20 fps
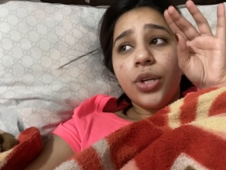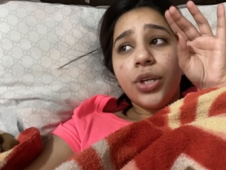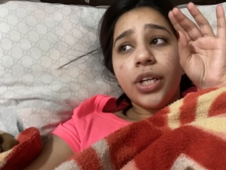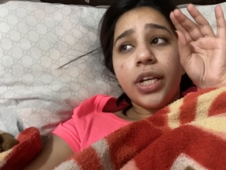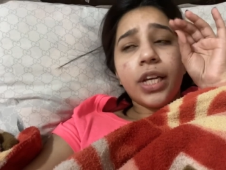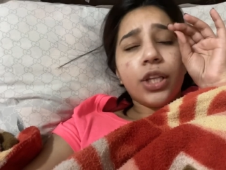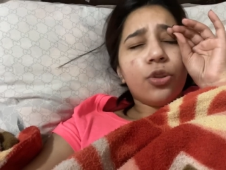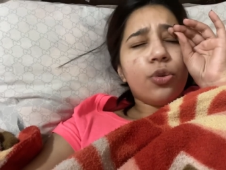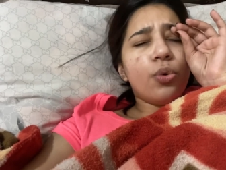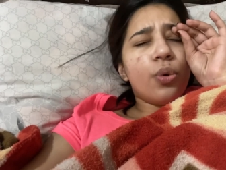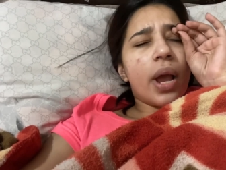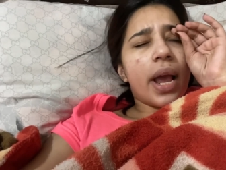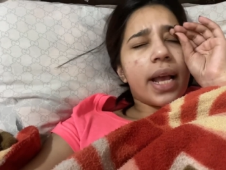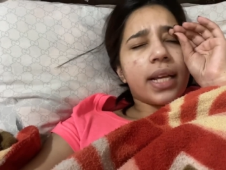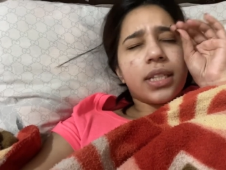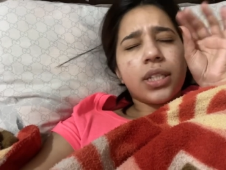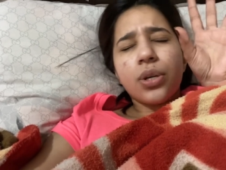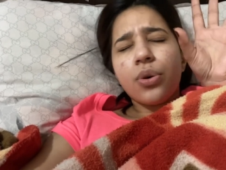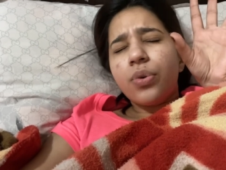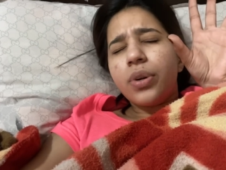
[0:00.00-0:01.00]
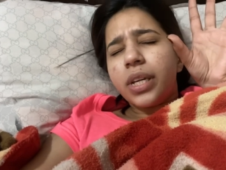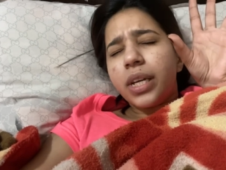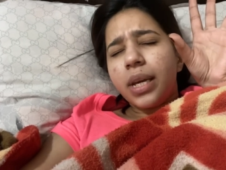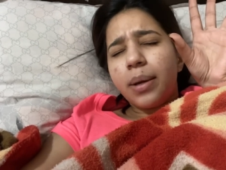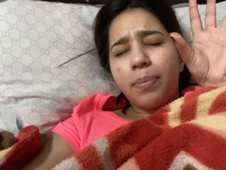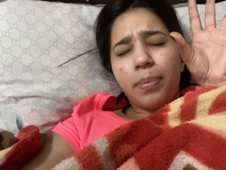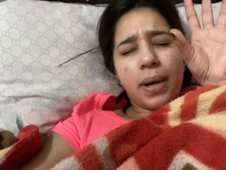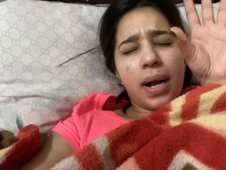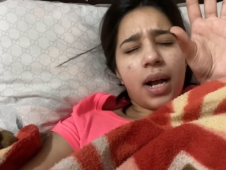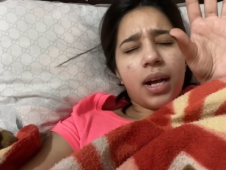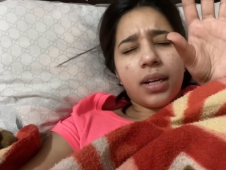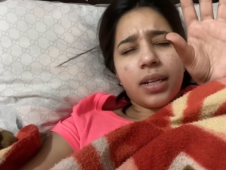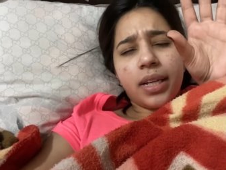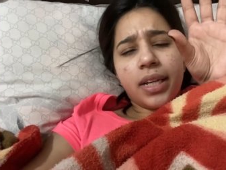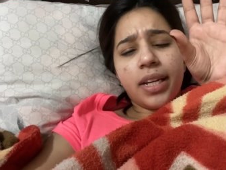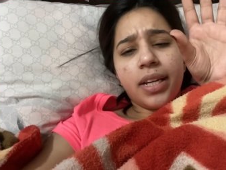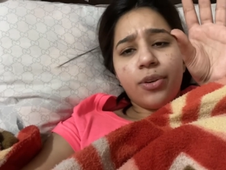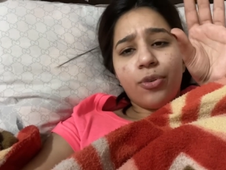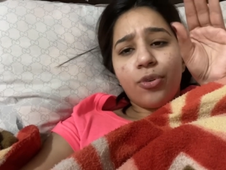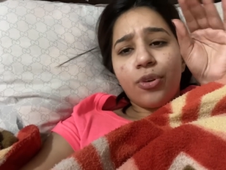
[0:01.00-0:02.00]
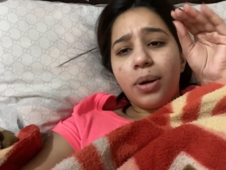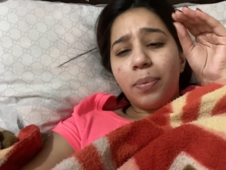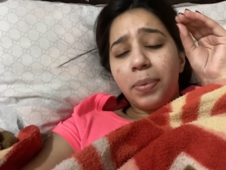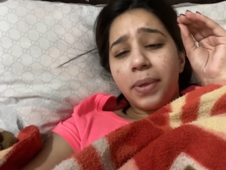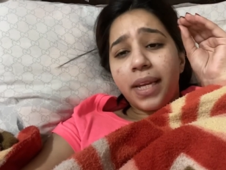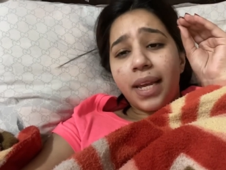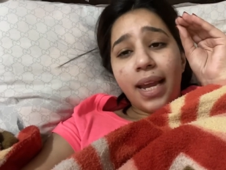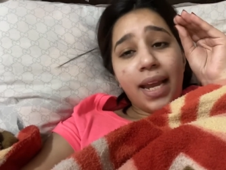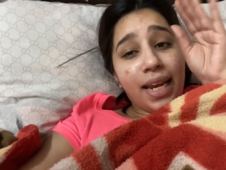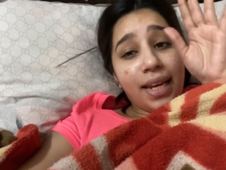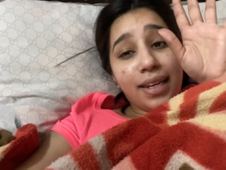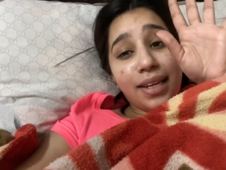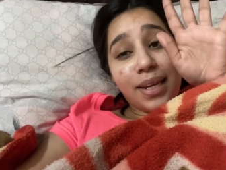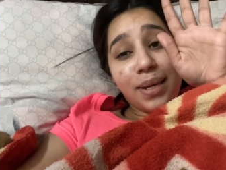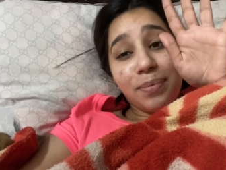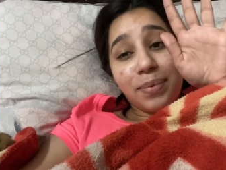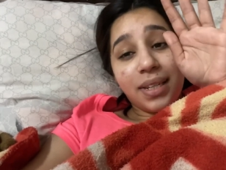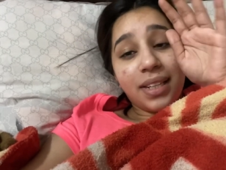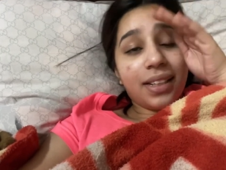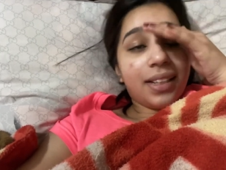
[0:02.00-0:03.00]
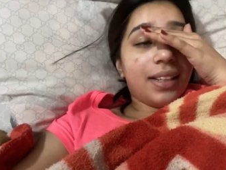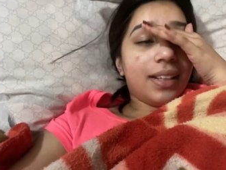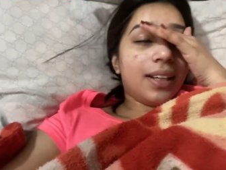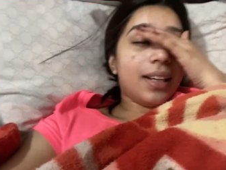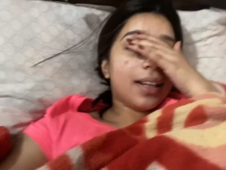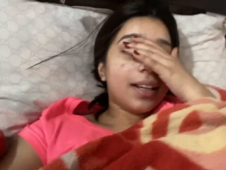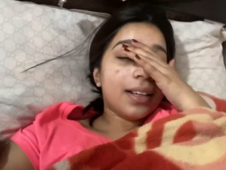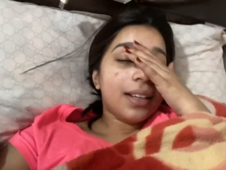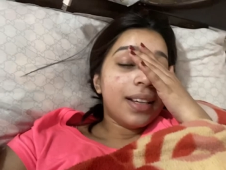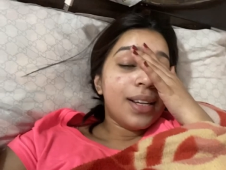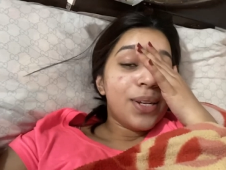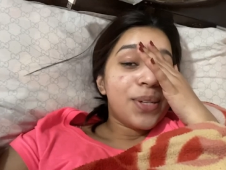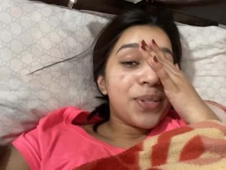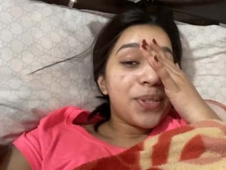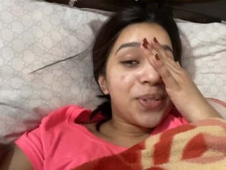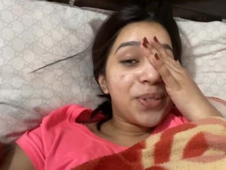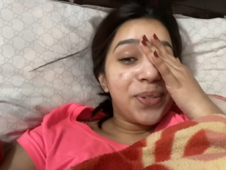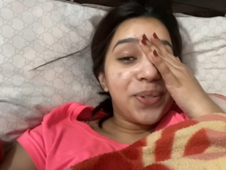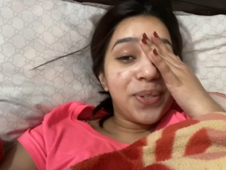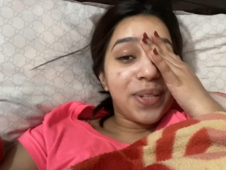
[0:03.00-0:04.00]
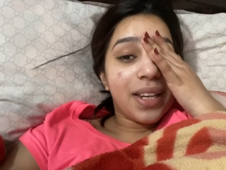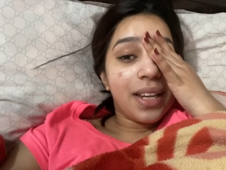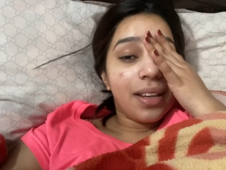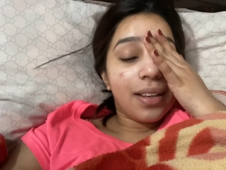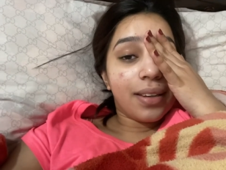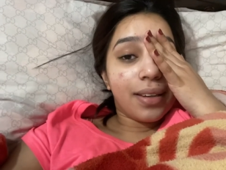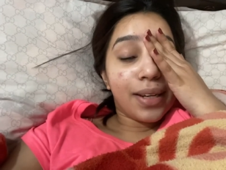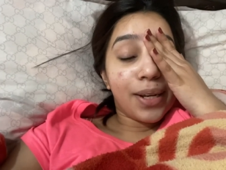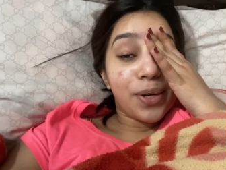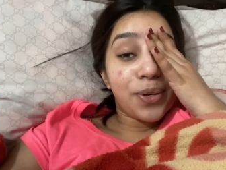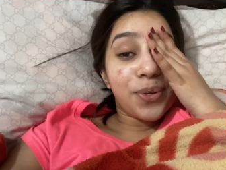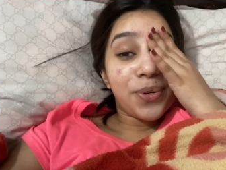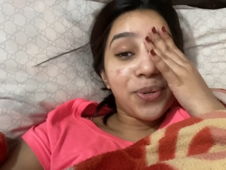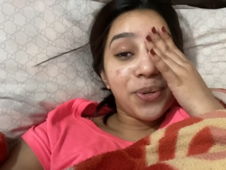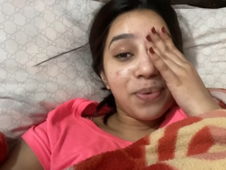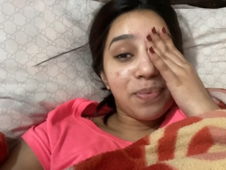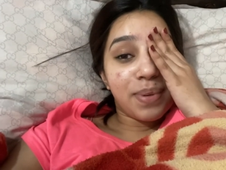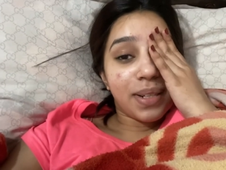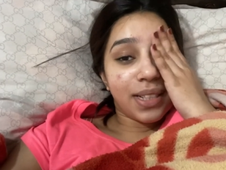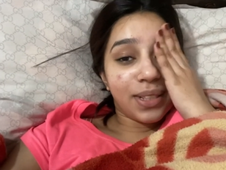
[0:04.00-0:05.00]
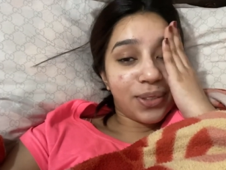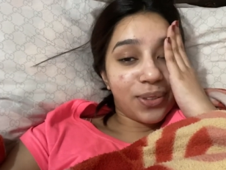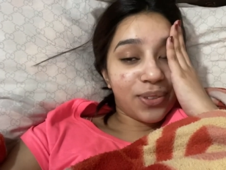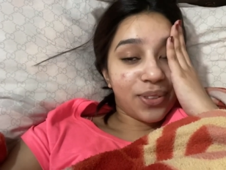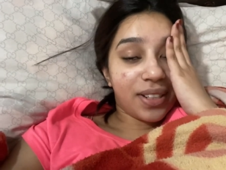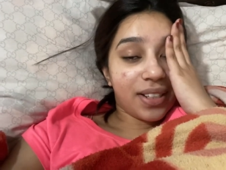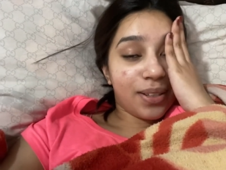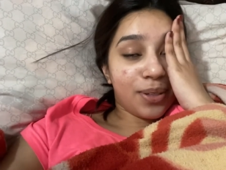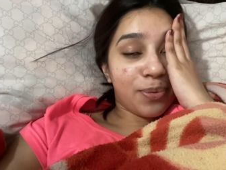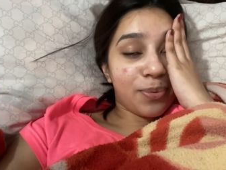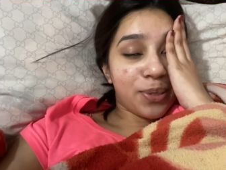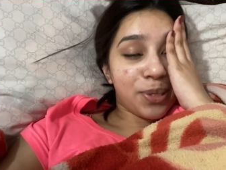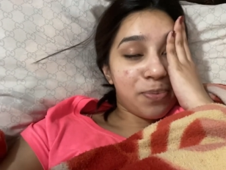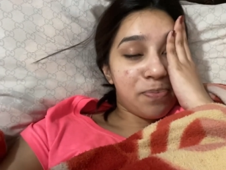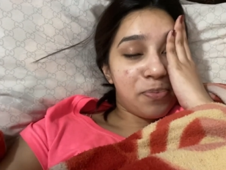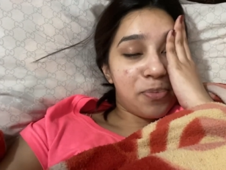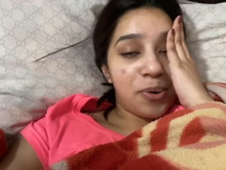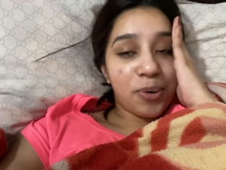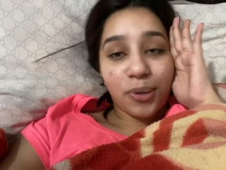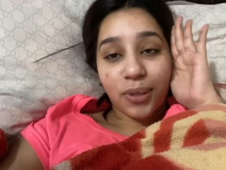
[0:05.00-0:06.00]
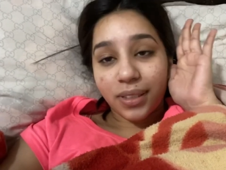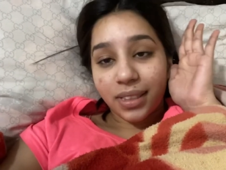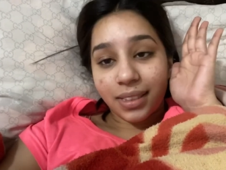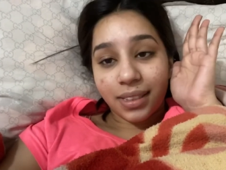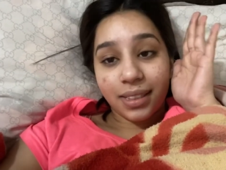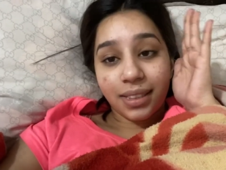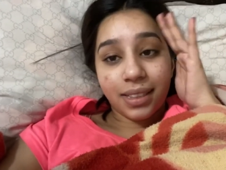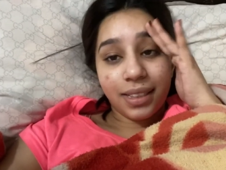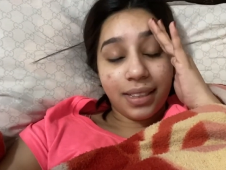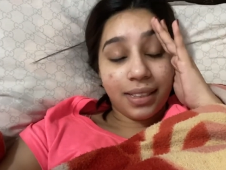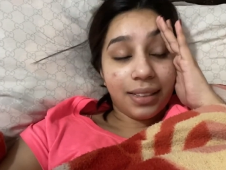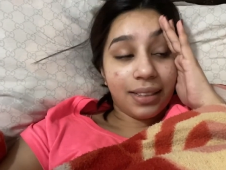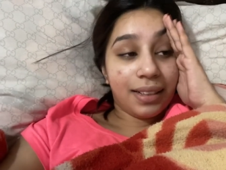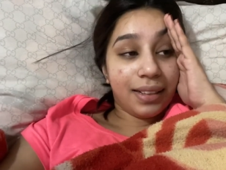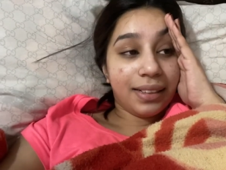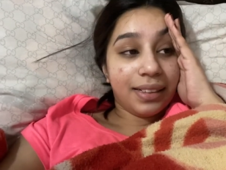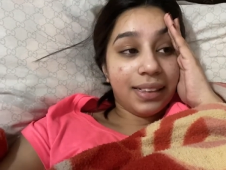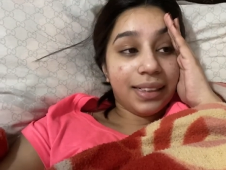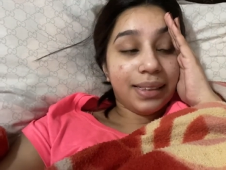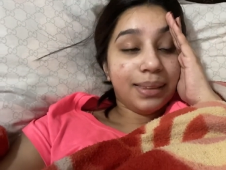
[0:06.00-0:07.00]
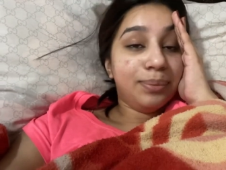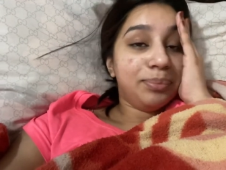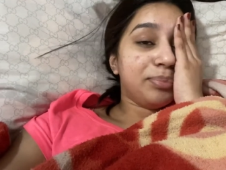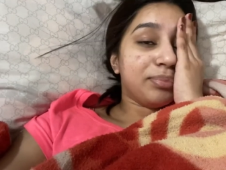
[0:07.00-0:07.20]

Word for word: ये तो ऐसे उठ के भागी और अब खेलने में लगी है सो नहीं रही है नौ बज चुके हैं और मुझे बहुत ज़्यादा नींद आ रही है